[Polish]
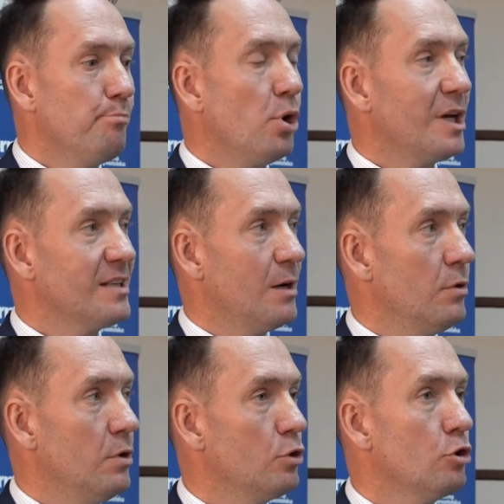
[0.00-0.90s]

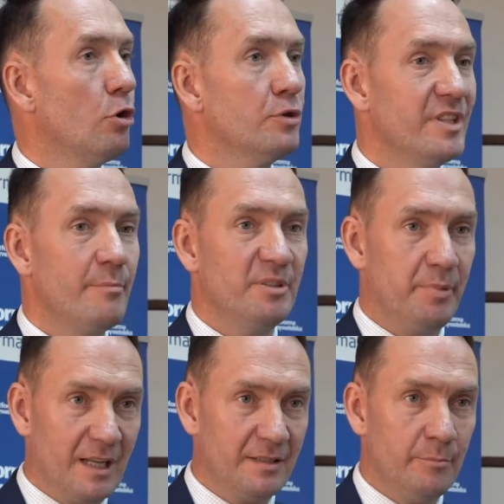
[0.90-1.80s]
pokazało koncept
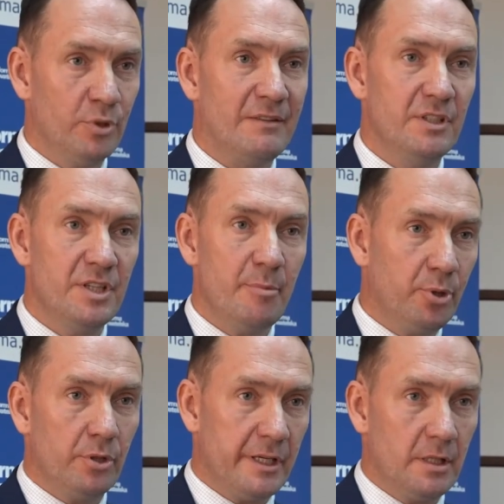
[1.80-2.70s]
pracy, bo nawet nie
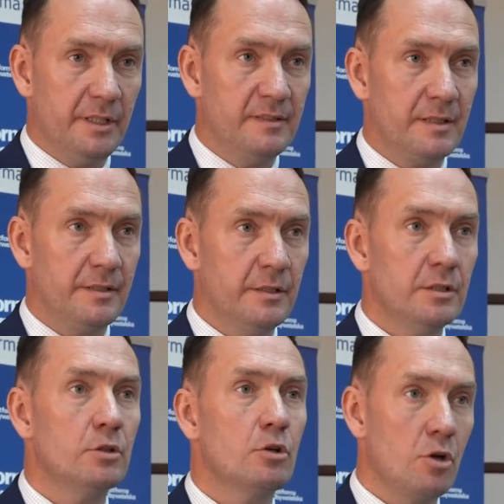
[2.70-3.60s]
projekt legislacyjny,
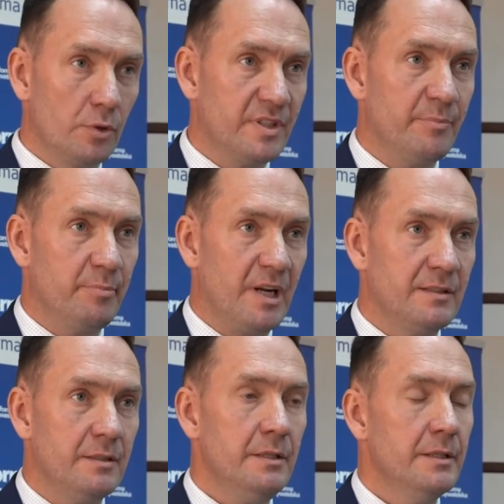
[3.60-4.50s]
tylko koncept
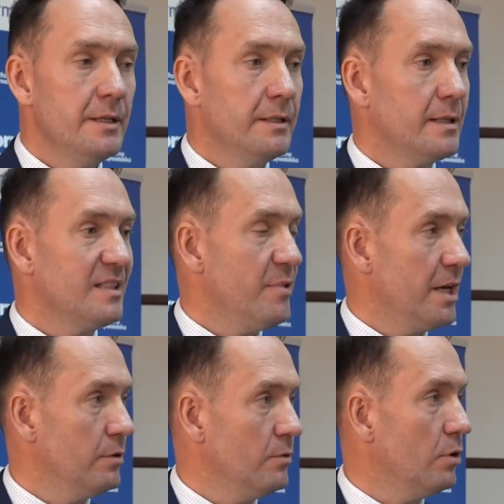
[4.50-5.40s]
pracy nad
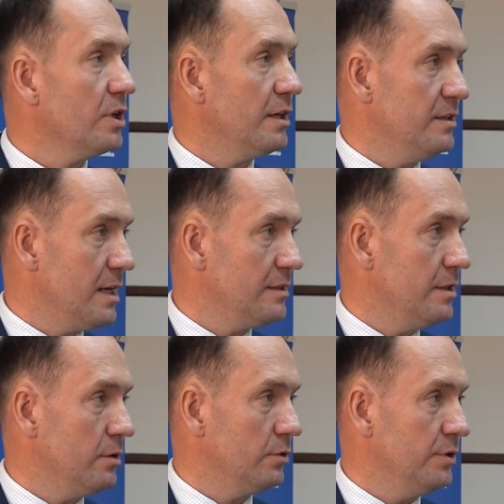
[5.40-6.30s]
zmianą
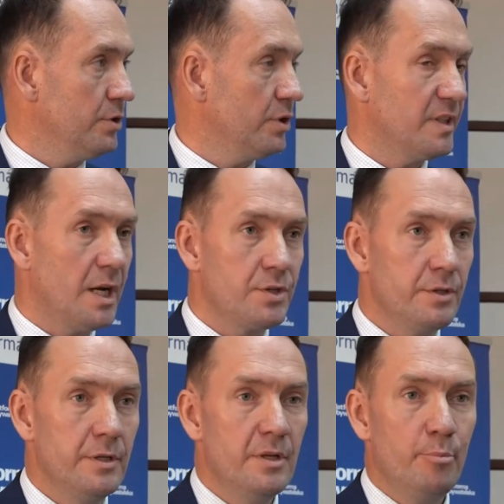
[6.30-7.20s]
organizacji ochotniczych
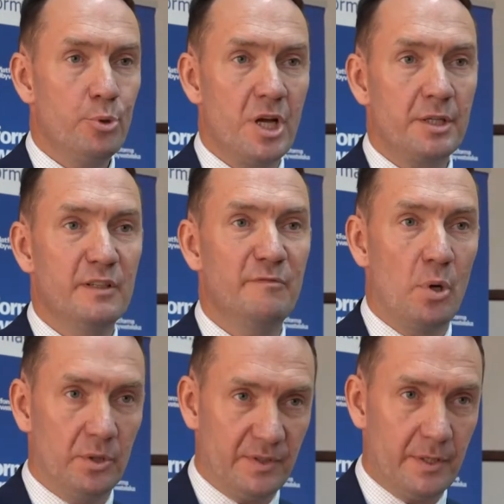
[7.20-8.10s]
straży pożarnych w
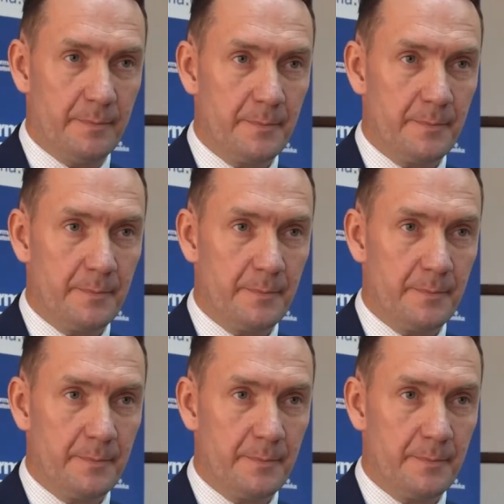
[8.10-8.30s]
Polsce.